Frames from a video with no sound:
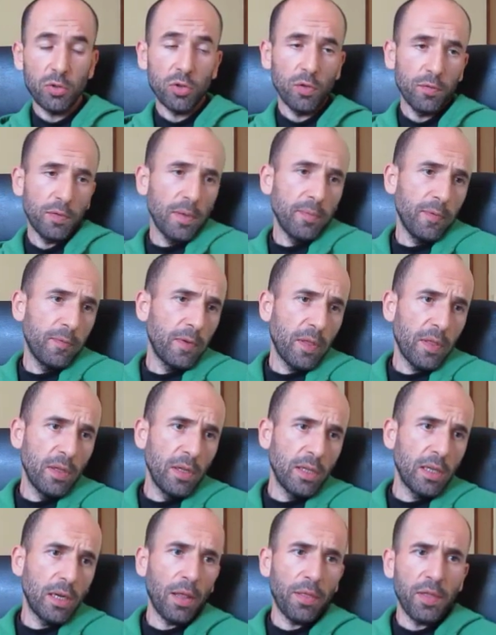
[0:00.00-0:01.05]
no solo
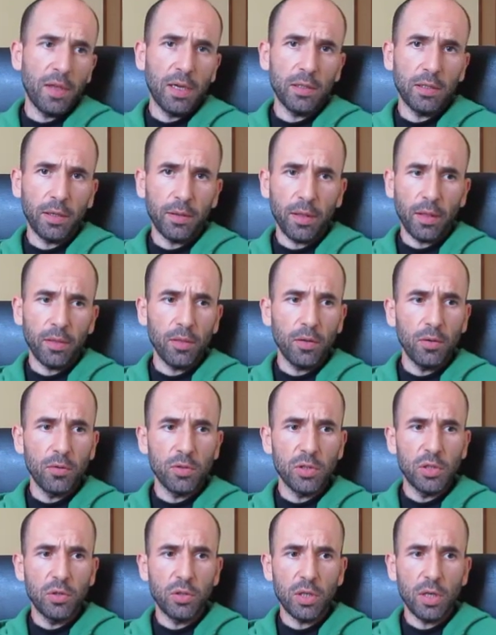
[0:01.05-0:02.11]
facilita la
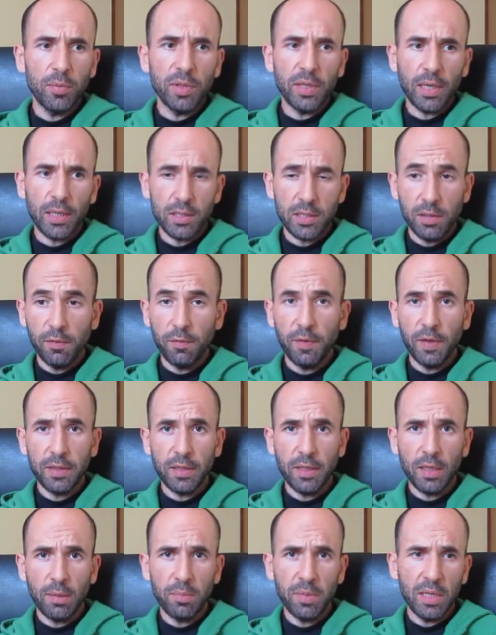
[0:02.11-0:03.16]
cicatrización, sino que evita que se
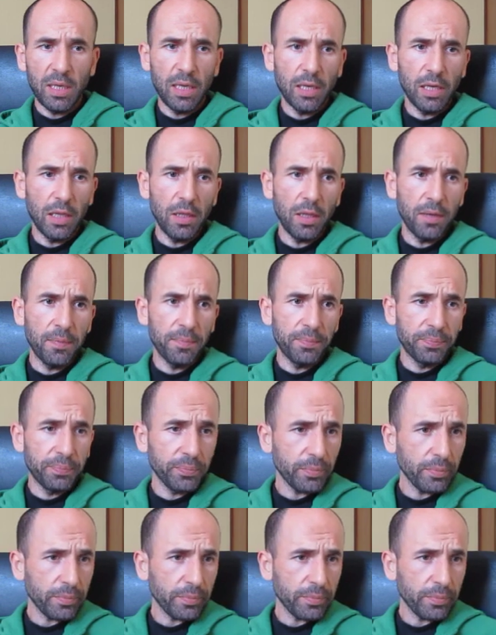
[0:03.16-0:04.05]
infecte también la herida.